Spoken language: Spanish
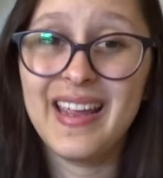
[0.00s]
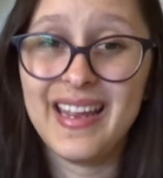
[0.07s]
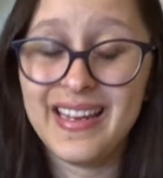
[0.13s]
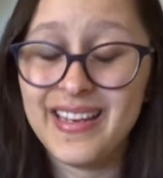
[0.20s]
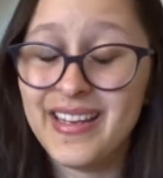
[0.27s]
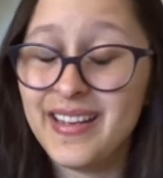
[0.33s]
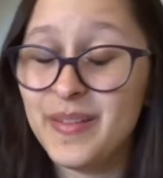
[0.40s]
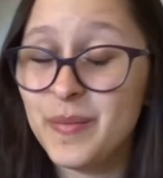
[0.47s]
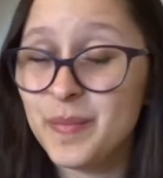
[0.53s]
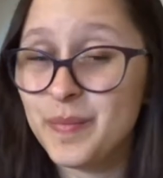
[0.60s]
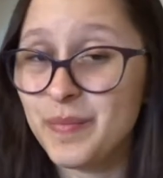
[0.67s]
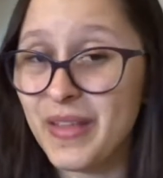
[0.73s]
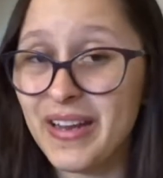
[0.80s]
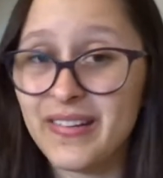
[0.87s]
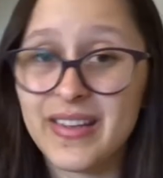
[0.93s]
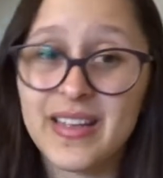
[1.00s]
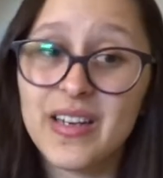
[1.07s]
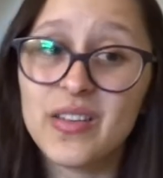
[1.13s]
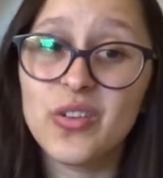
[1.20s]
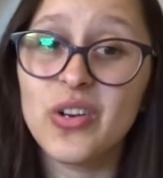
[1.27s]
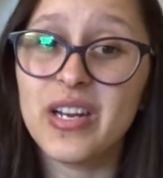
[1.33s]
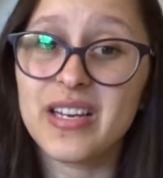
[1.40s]
Em, el
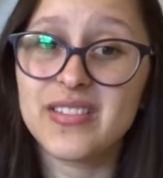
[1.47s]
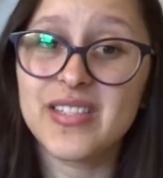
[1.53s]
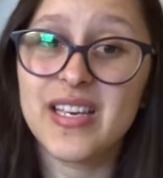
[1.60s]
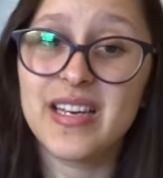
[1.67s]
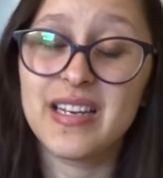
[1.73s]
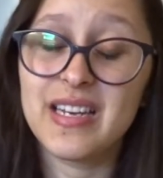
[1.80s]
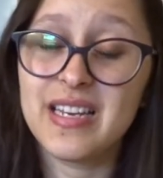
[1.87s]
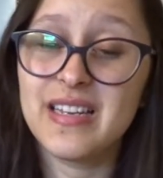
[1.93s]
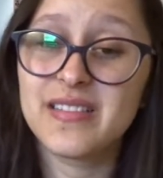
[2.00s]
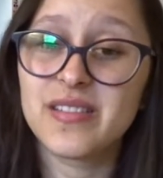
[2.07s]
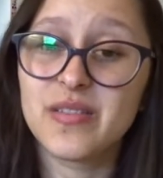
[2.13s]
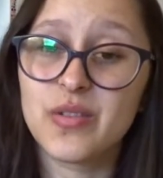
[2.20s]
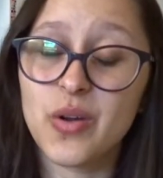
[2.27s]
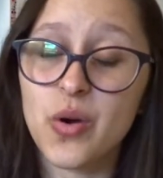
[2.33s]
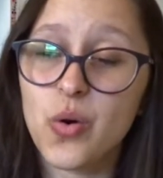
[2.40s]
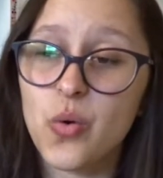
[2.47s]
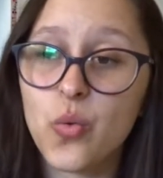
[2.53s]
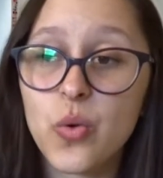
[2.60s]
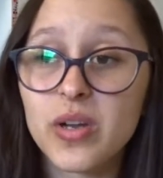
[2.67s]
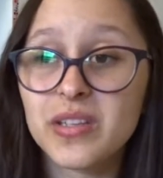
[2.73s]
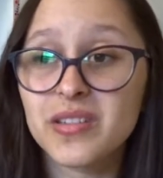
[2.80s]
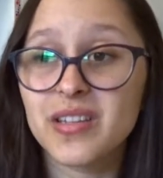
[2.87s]
secreto de la casa gris nos
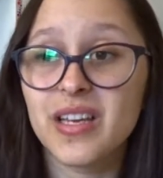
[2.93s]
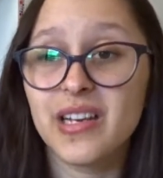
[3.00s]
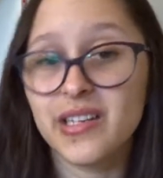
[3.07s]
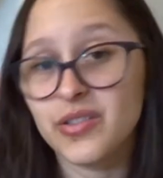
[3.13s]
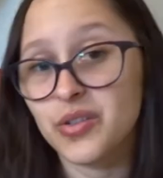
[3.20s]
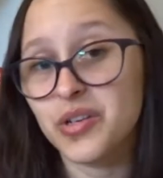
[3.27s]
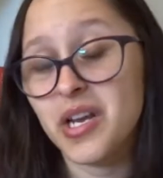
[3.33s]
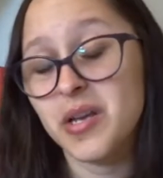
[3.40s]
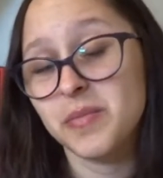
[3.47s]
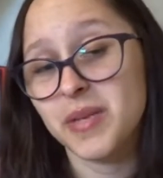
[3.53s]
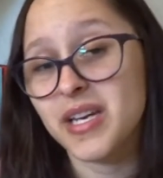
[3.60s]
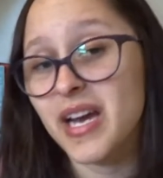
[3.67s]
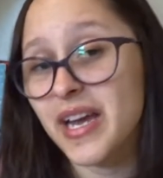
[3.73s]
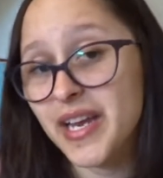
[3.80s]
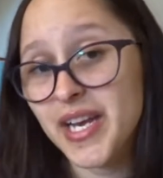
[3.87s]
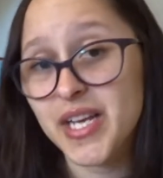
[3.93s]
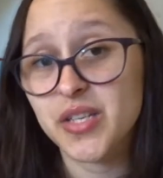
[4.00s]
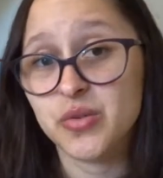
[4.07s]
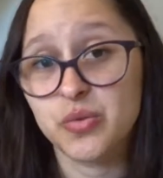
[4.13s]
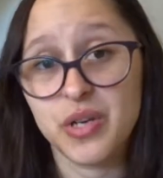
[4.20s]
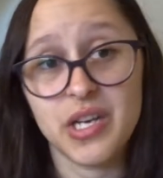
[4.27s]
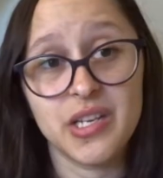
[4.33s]
cuenta la historia de Micaela, que
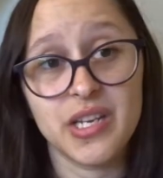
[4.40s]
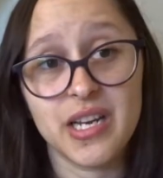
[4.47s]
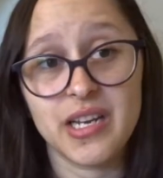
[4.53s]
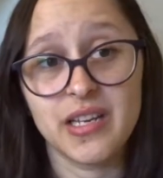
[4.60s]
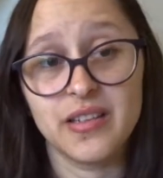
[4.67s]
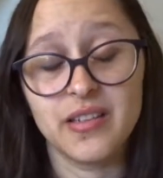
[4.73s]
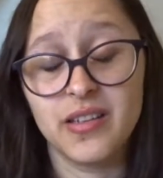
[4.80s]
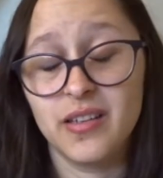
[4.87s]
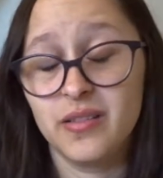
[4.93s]
es una niña que